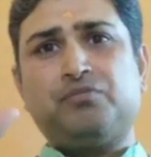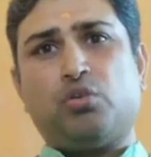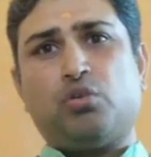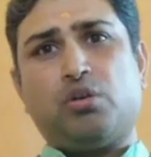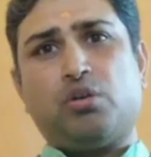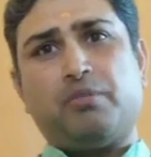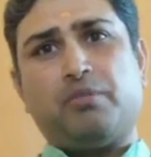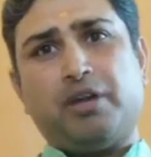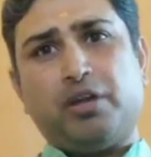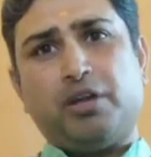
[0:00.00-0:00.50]
और
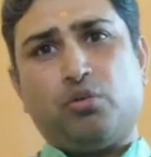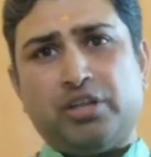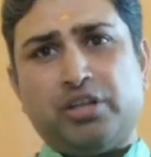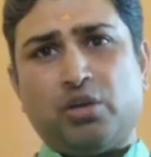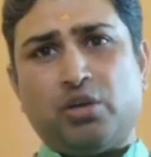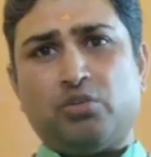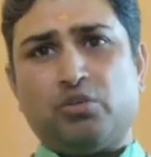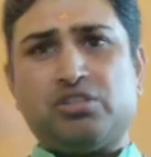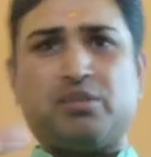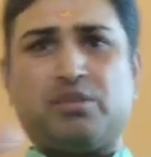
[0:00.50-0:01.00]
हमारे कोई ना
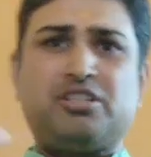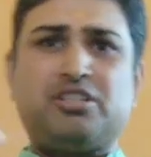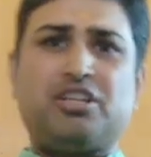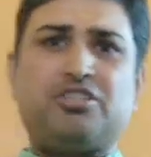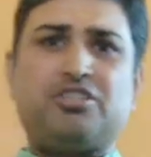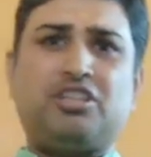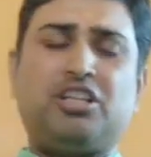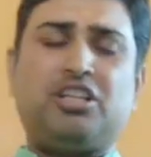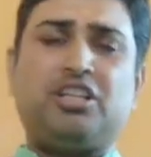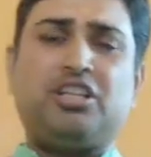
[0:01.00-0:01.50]
कोई समस्या
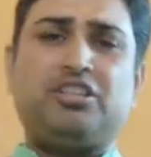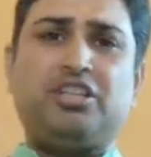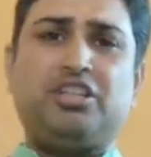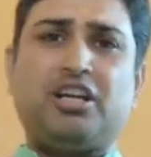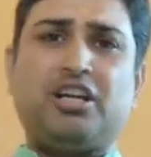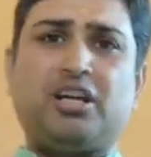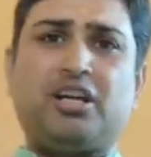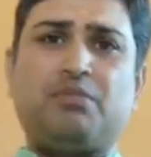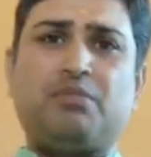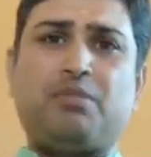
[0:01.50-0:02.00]
चलती रहती है
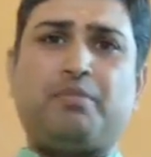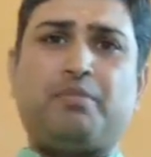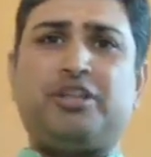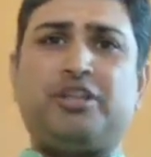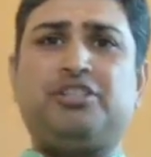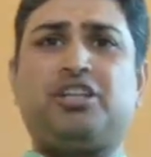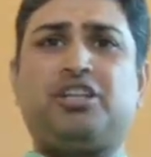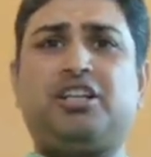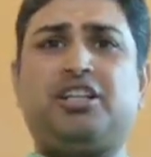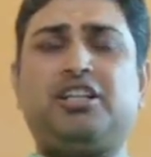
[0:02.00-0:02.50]
घर में
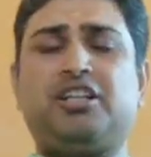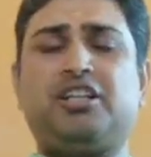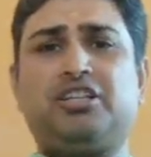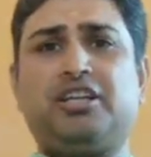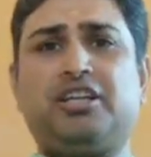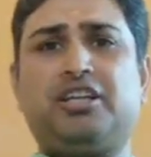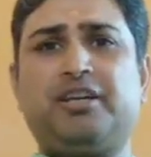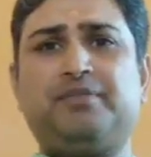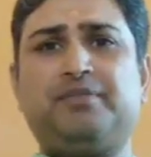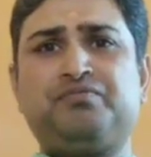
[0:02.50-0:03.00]
परेशानी रहती
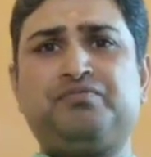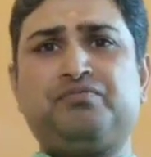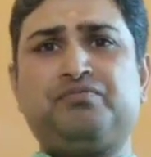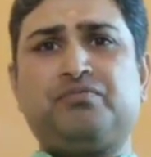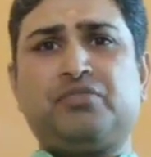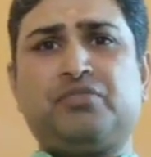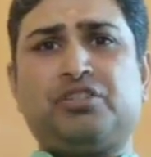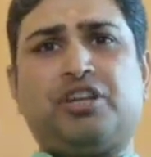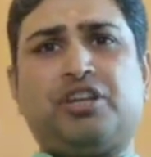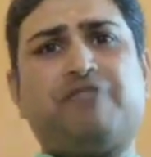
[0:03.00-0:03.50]
है
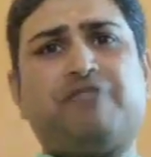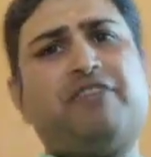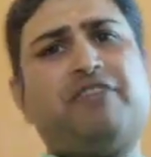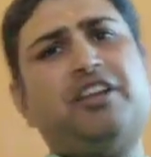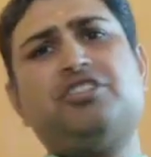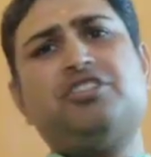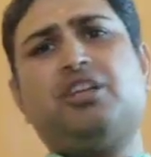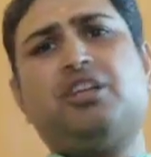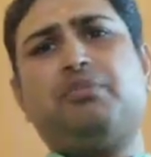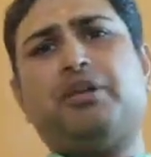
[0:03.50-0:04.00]
चाहे
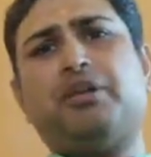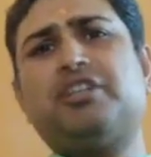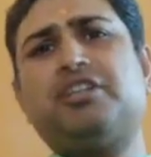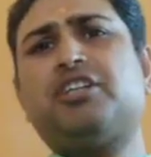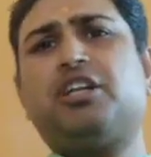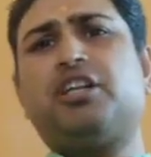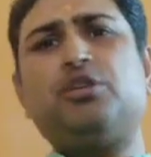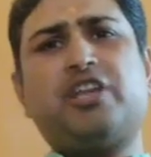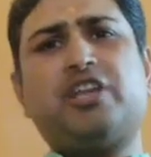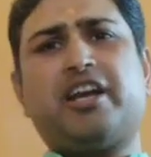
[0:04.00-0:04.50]
फाइनेंशियल
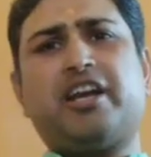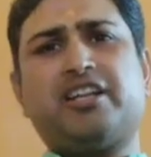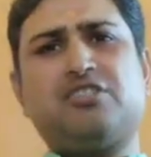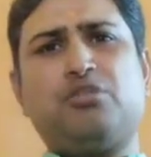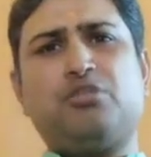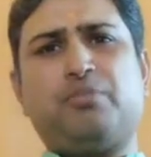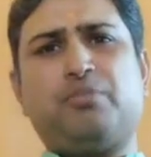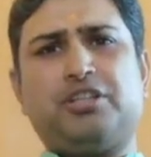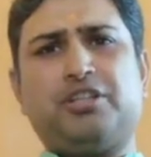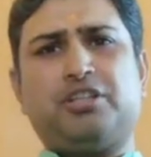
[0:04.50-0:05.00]
परेशानी हो चाहे कैसी भी
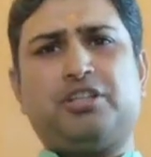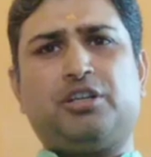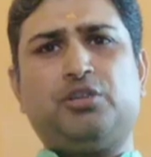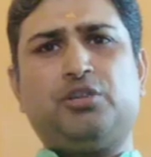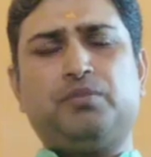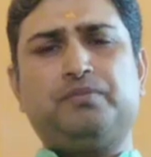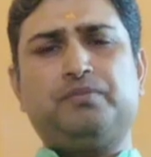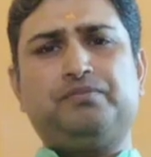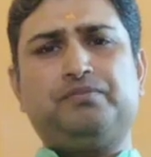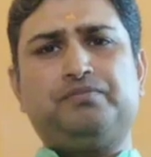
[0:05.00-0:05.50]
परेशानी हो
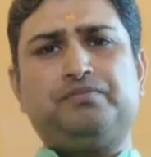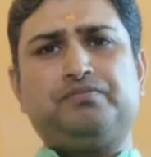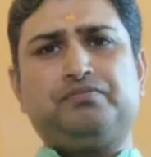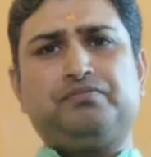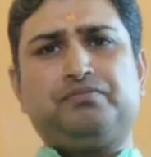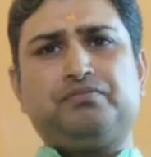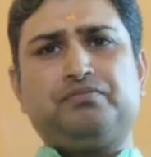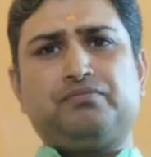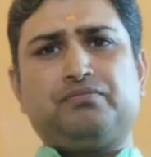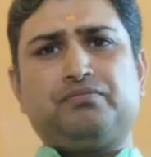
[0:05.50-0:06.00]

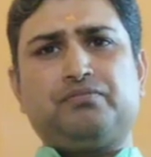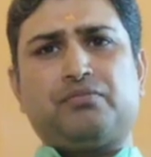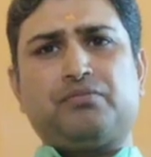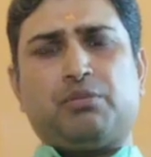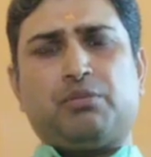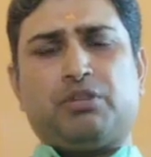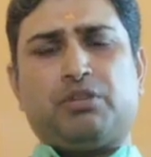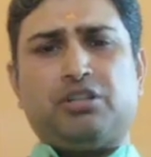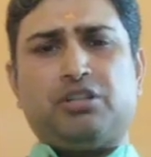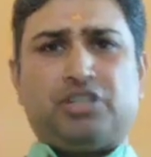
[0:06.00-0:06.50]

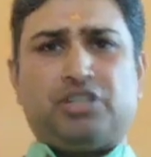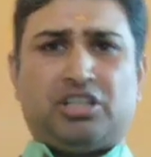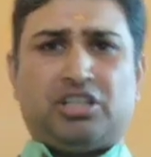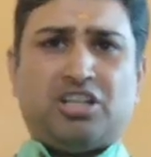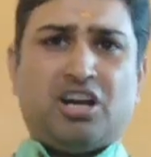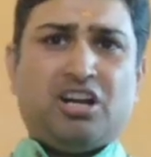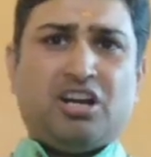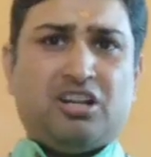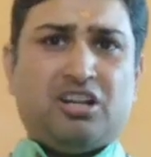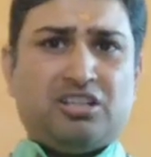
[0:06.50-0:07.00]
पर ज़्यादा
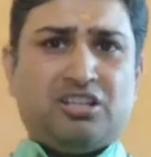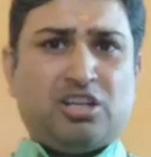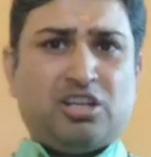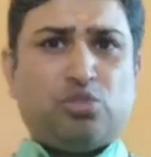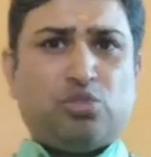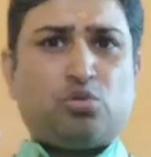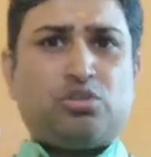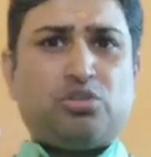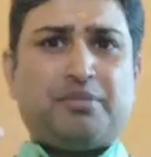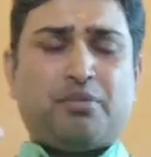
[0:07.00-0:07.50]
अगर नज़र
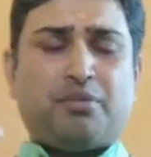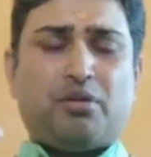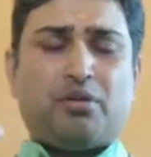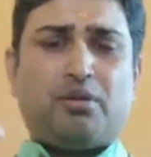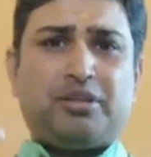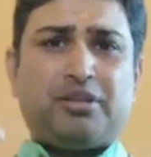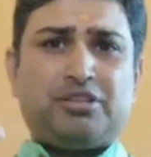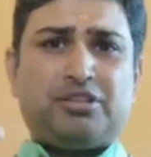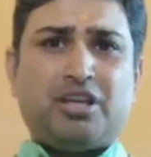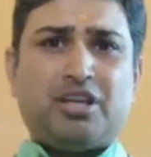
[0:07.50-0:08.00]
दोष की प्रॉब्लम
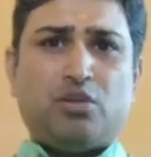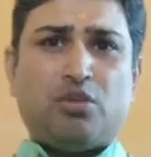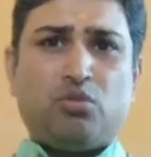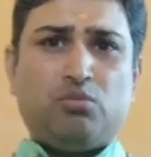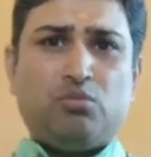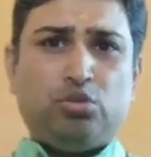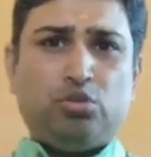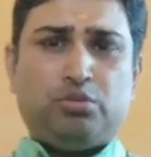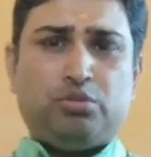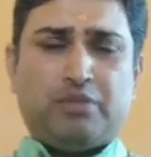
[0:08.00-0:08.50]
रहती है कोई
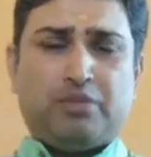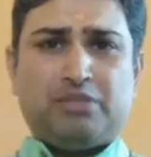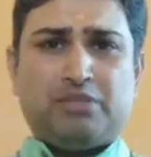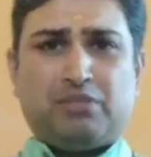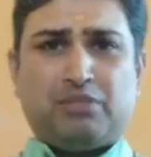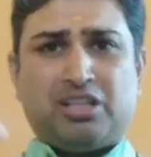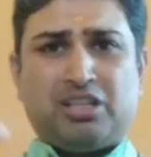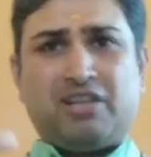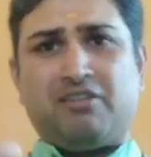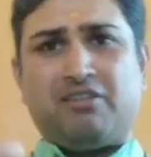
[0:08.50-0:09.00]
भूत प्रेत
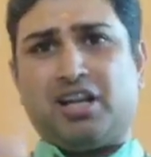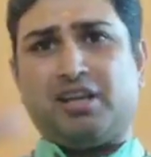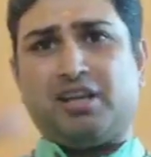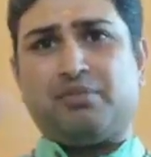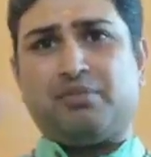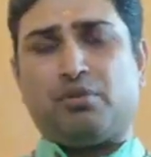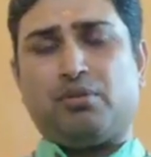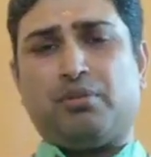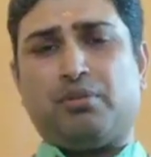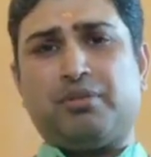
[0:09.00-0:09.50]
बाधा वगैरह की
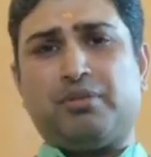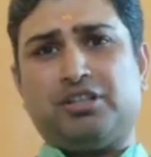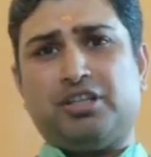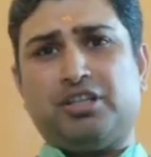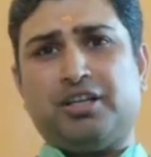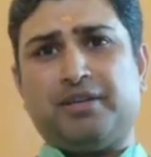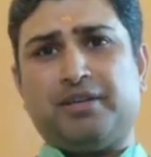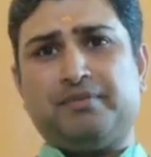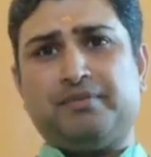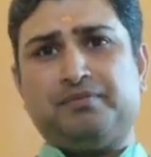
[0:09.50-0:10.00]
प्रॉब्लम रहती
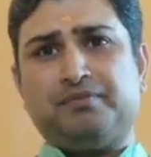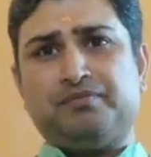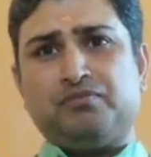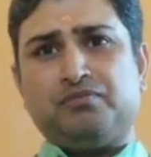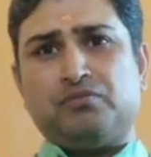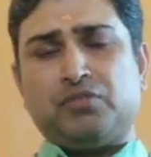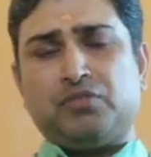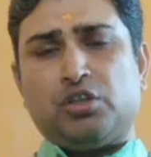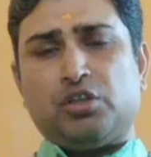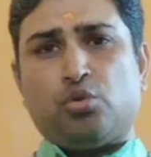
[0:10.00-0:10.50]
है
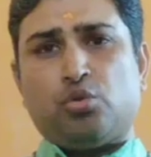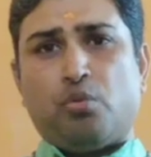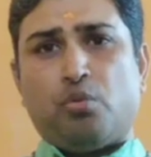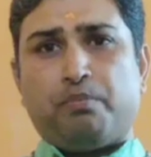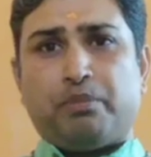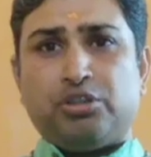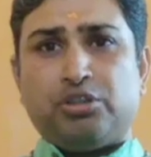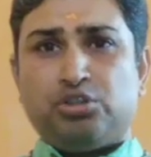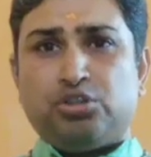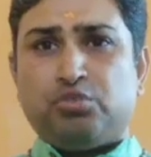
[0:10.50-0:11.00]
तो
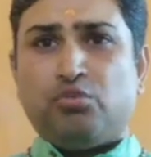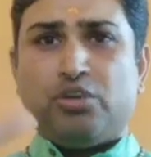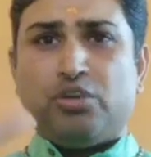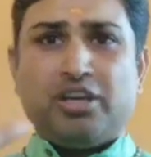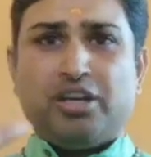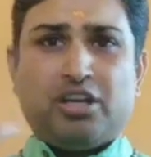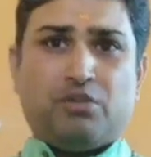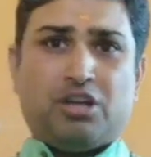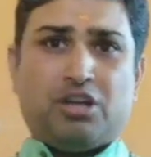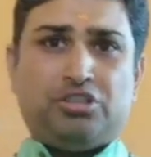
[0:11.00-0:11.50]
पंचमुखी
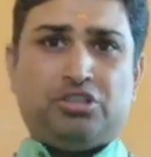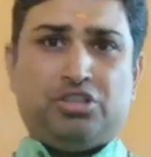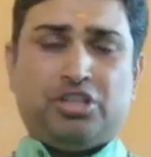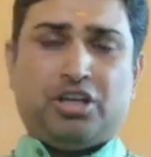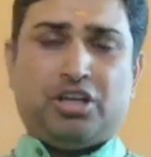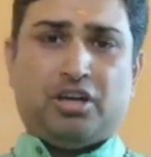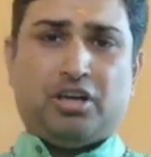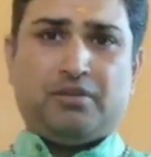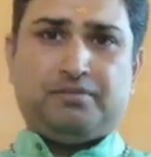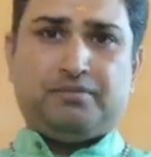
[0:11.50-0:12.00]
हनुमान जी
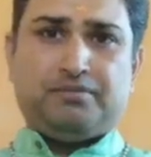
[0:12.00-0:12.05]
का